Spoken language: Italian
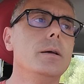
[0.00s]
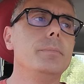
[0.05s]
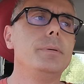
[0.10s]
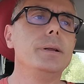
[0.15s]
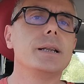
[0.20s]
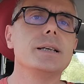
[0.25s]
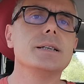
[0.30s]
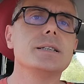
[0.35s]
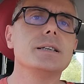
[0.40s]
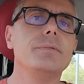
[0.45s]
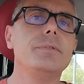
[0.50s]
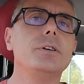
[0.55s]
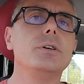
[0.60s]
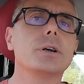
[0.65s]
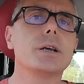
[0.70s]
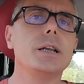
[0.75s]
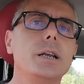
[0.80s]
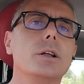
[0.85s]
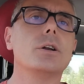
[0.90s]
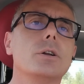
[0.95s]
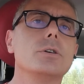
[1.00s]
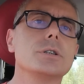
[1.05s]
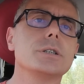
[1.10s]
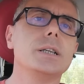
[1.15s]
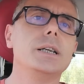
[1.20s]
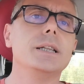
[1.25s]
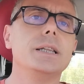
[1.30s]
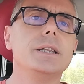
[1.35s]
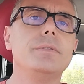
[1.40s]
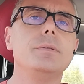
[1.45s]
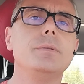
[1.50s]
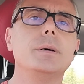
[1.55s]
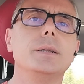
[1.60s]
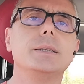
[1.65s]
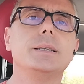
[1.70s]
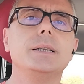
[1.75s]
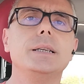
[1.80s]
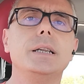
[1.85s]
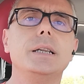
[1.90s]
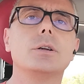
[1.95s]
perché se è vero che la rosa la devi
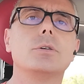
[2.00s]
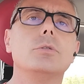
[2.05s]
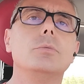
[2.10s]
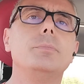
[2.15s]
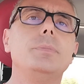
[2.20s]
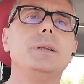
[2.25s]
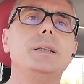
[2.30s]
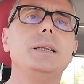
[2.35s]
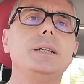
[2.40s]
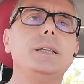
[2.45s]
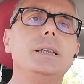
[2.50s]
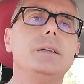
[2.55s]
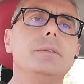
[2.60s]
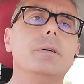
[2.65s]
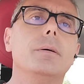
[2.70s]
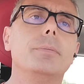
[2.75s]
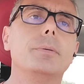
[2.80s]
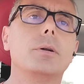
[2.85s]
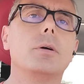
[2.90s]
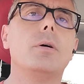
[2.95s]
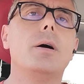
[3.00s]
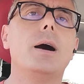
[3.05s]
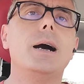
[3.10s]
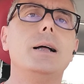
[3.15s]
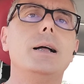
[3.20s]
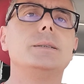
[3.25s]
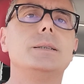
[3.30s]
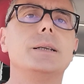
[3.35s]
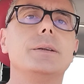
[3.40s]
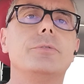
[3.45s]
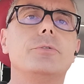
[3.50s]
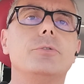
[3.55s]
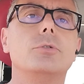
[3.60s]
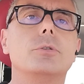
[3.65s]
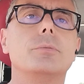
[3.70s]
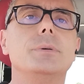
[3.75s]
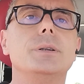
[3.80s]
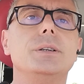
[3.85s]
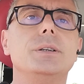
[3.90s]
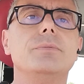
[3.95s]
mantenere competitiva però altre
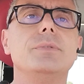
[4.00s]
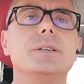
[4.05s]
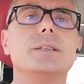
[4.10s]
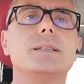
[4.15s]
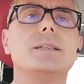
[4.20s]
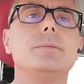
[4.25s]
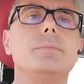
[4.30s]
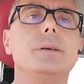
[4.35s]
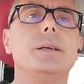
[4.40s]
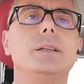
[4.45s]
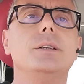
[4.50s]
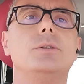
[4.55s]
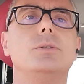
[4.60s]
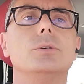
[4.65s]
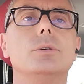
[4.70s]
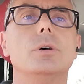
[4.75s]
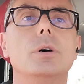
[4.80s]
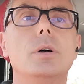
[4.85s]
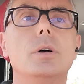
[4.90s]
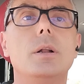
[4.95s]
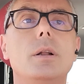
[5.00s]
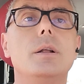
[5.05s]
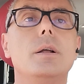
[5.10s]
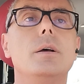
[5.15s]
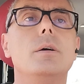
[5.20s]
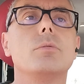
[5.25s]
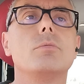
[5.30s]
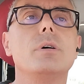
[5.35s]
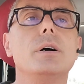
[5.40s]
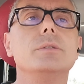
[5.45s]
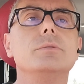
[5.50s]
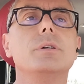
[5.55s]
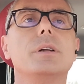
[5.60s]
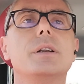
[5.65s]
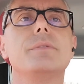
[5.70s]
forme di investimento quando